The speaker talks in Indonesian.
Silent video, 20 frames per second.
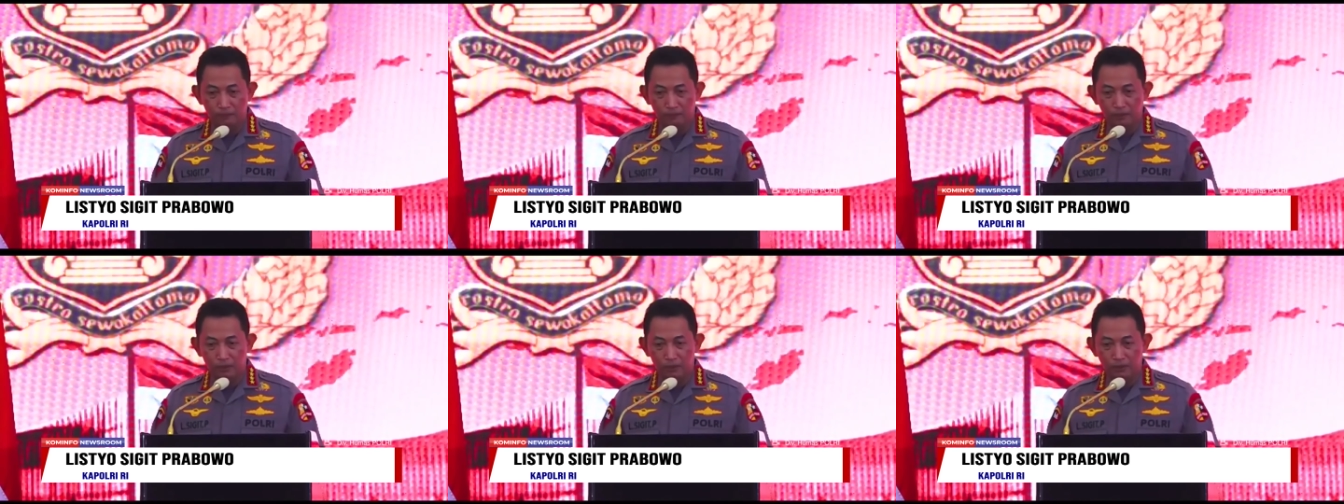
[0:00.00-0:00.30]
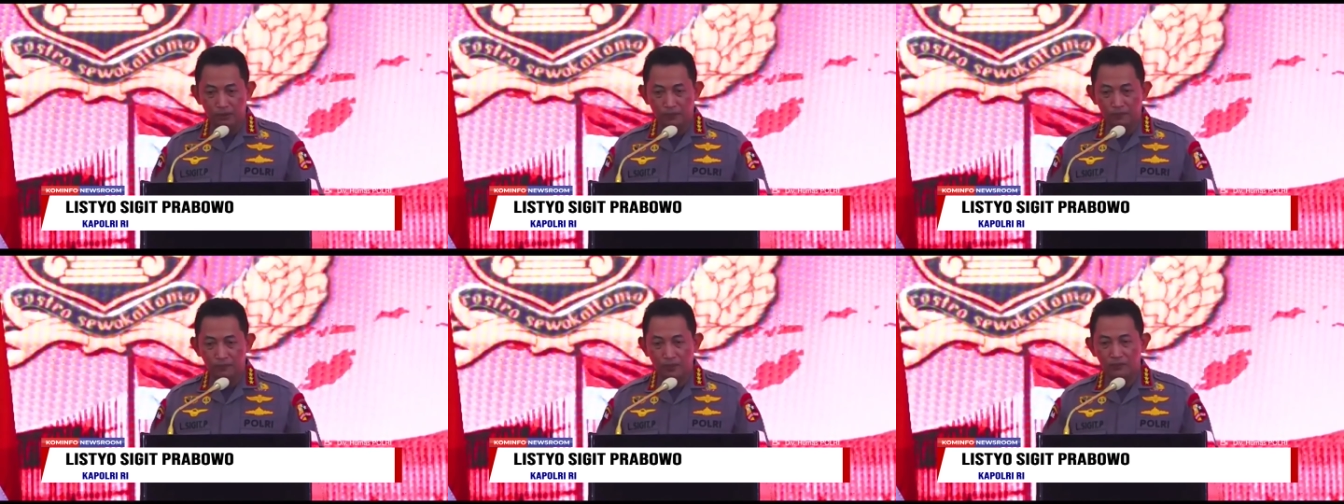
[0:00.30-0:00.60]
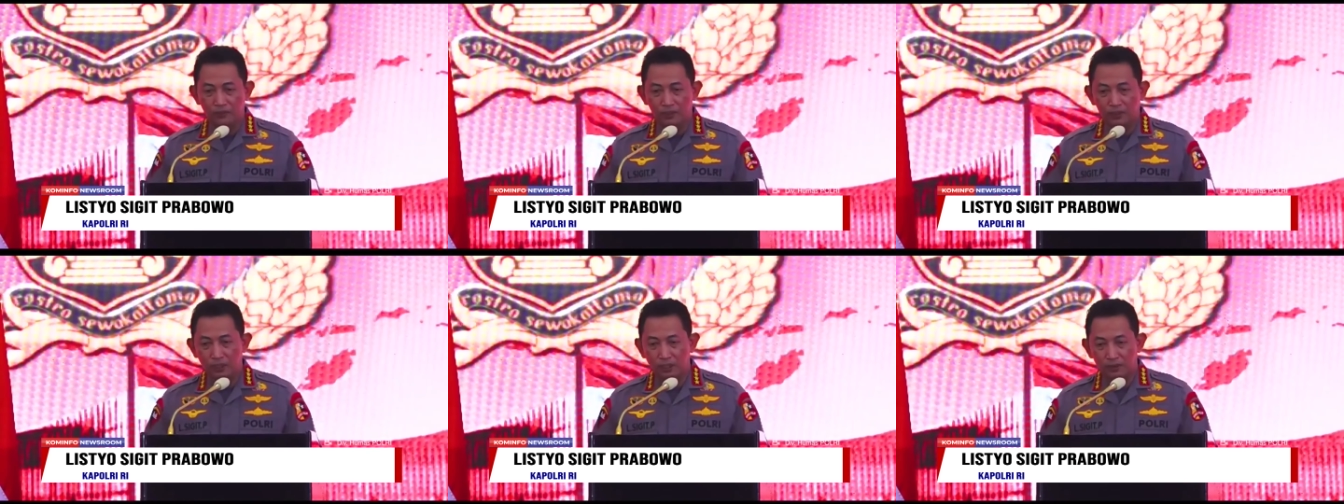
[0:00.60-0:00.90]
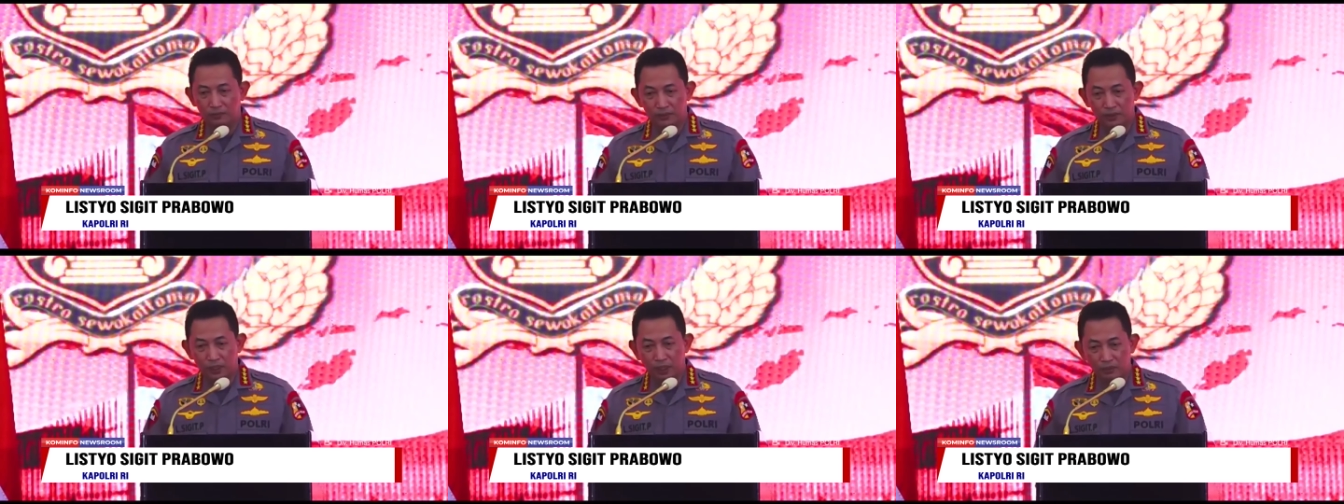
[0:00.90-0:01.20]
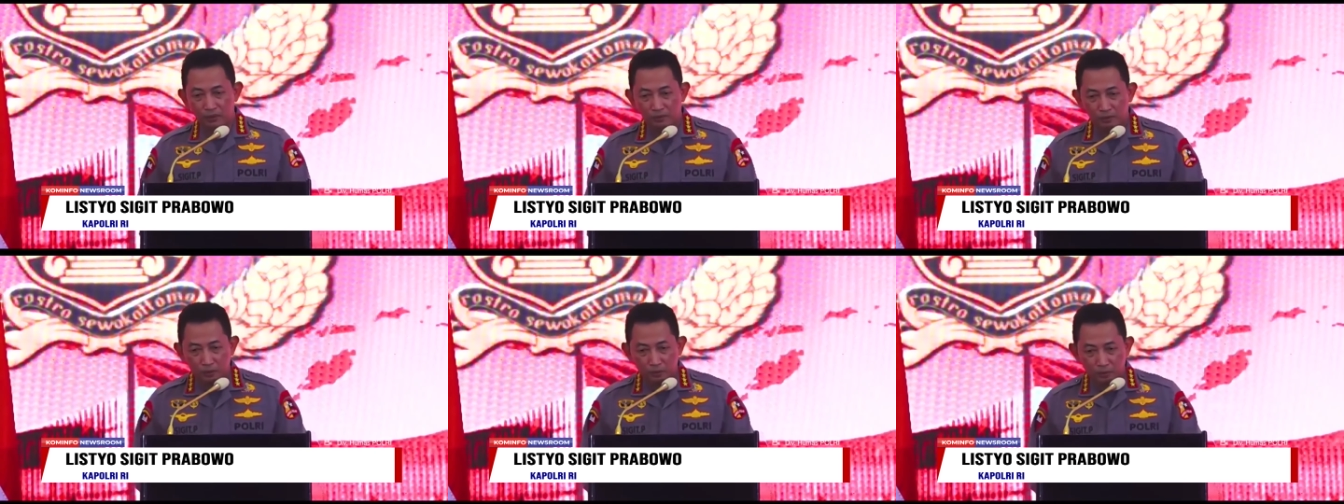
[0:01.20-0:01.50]
program kami dalam
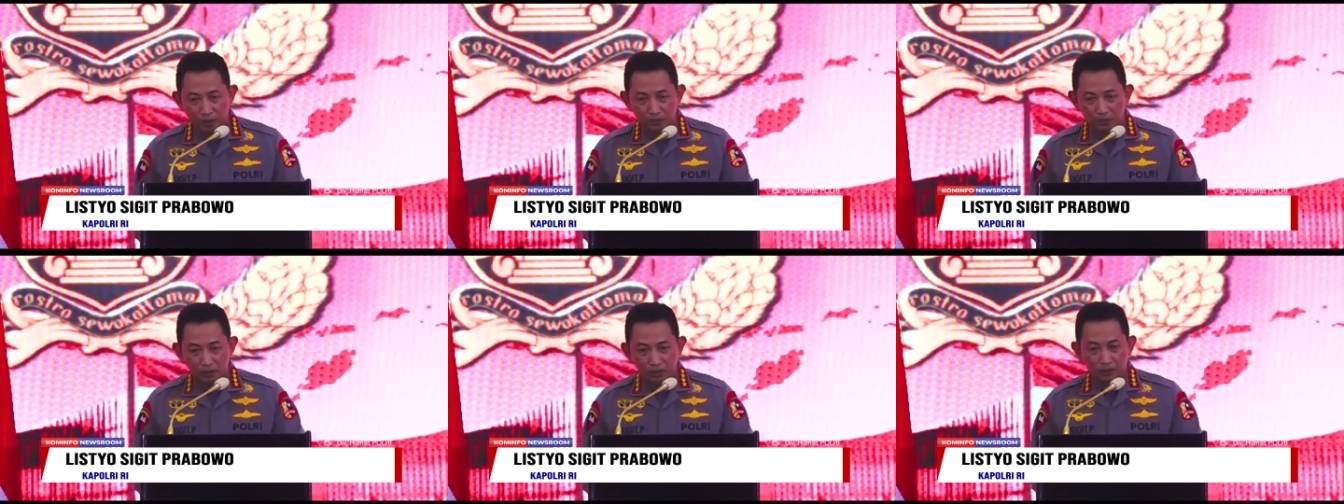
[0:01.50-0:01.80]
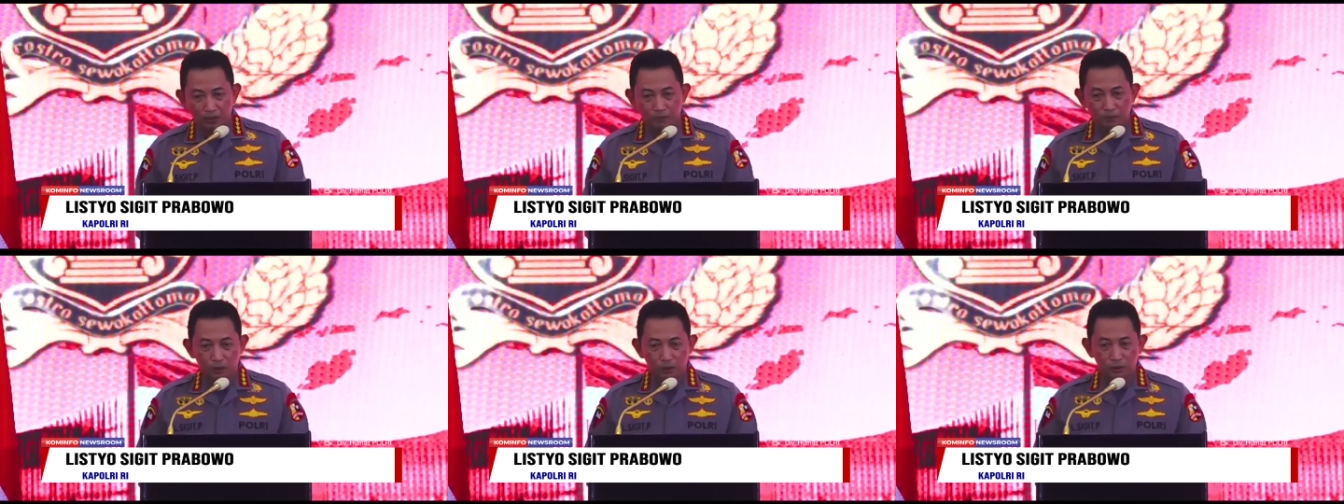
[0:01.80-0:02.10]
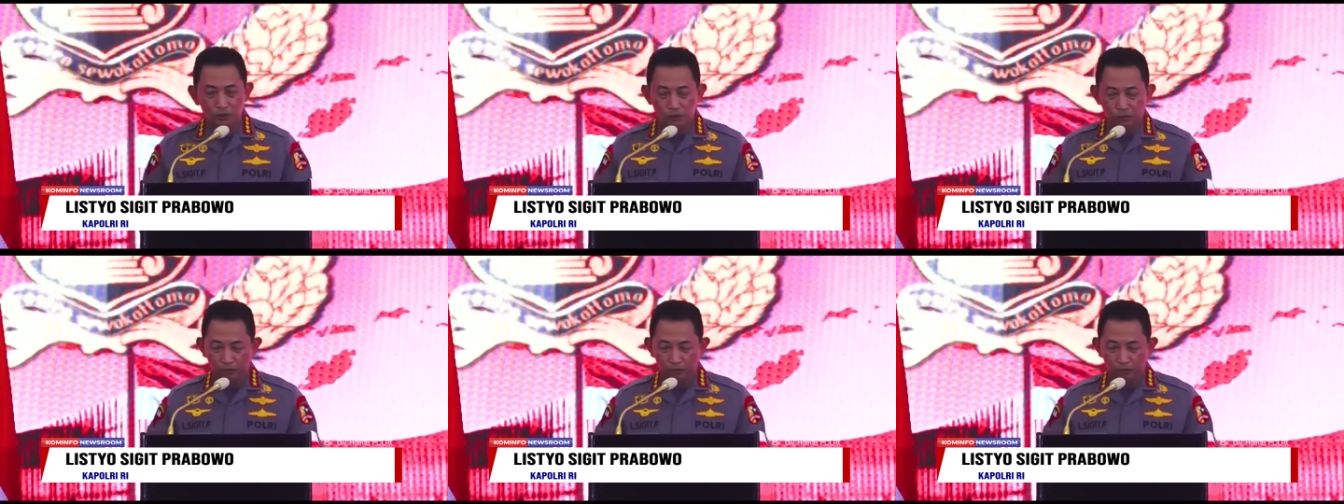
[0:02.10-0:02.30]
transformasi menuju